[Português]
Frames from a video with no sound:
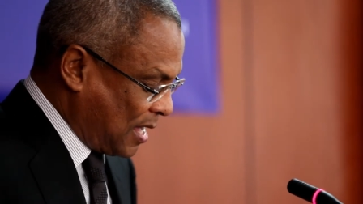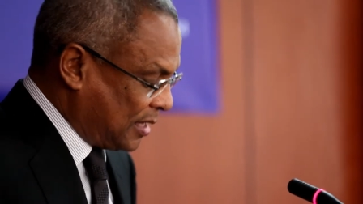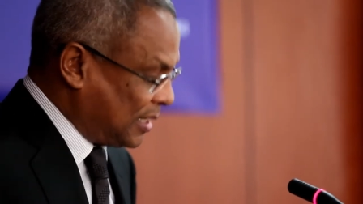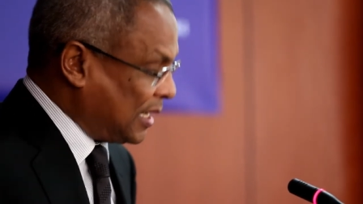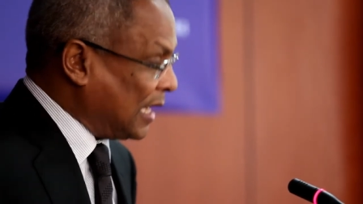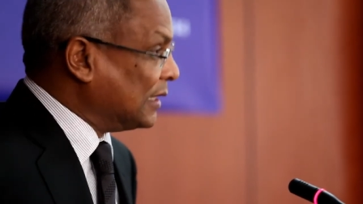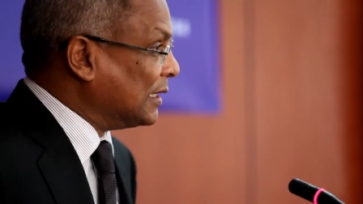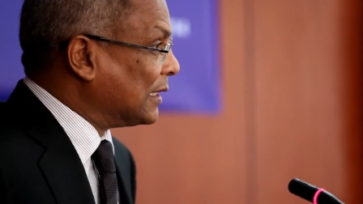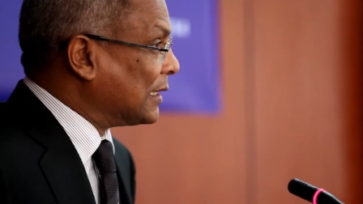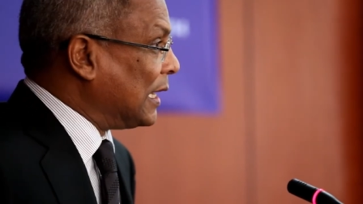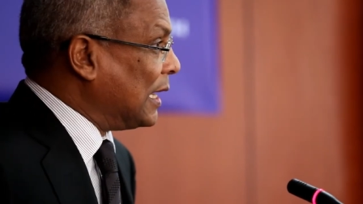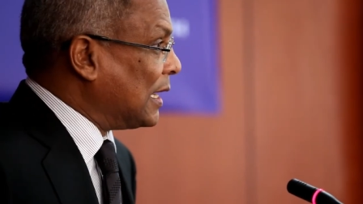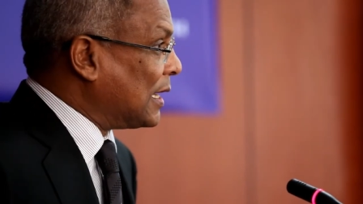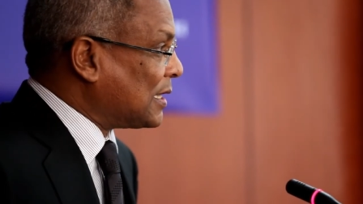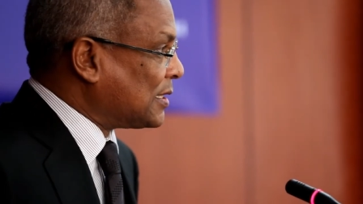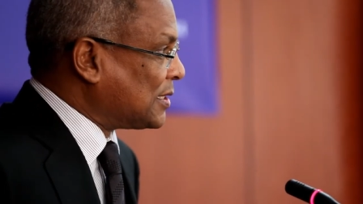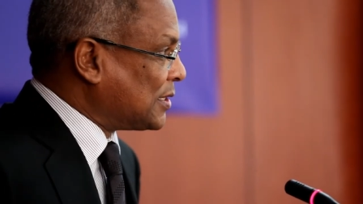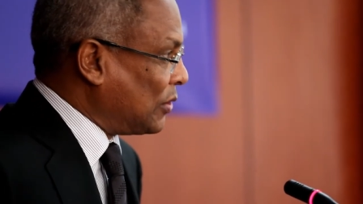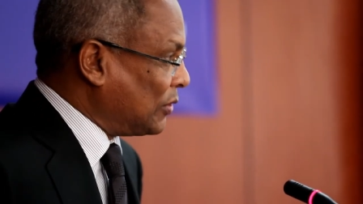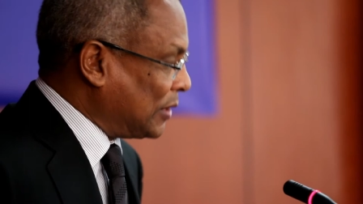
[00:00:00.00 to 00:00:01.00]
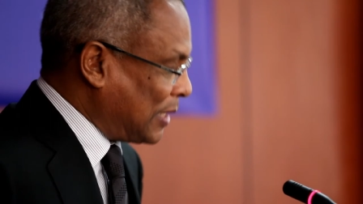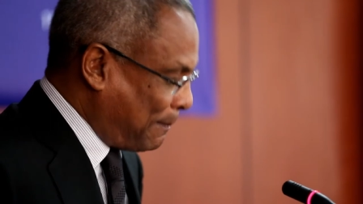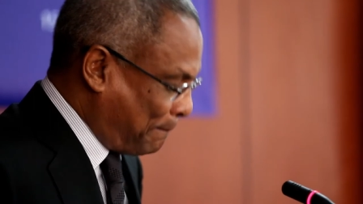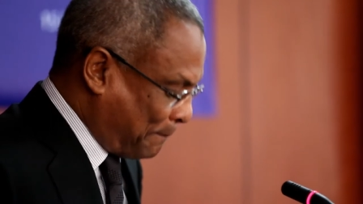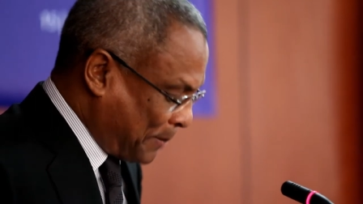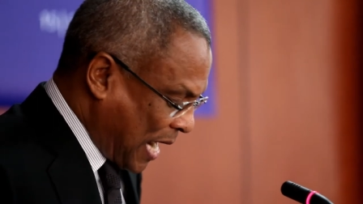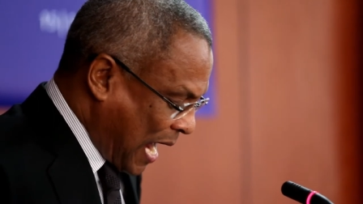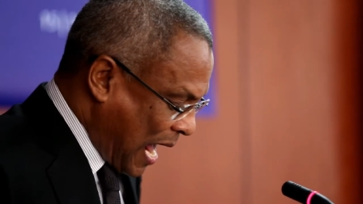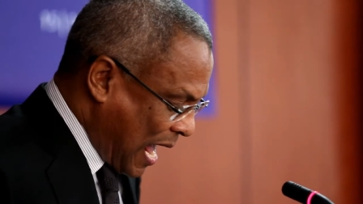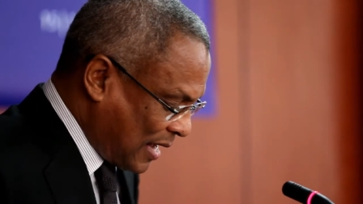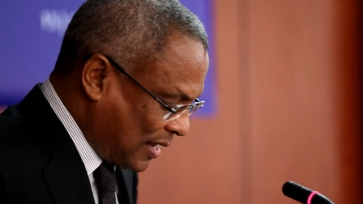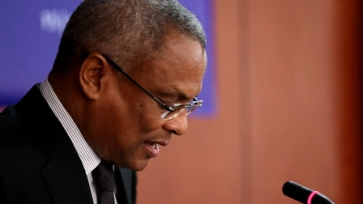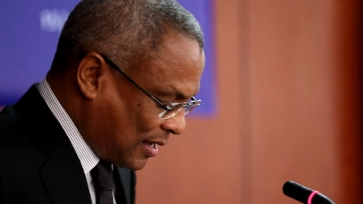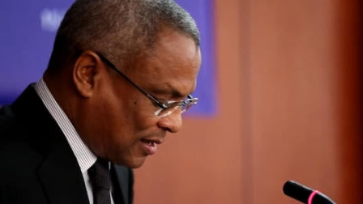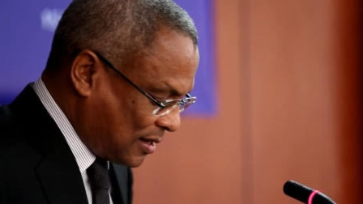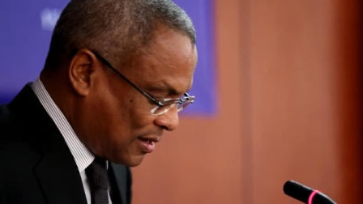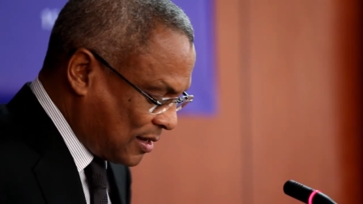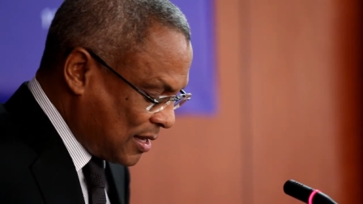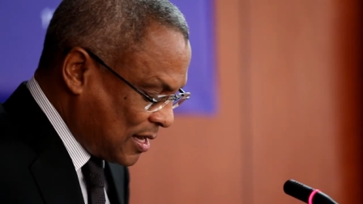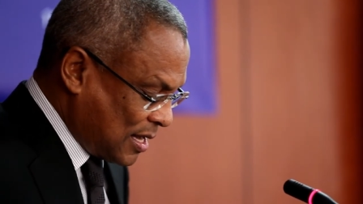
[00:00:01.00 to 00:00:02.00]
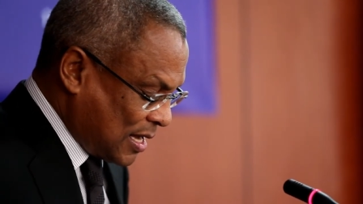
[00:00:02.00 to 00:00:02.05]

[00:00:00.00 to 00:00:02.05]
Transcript: Que é a declaração da praia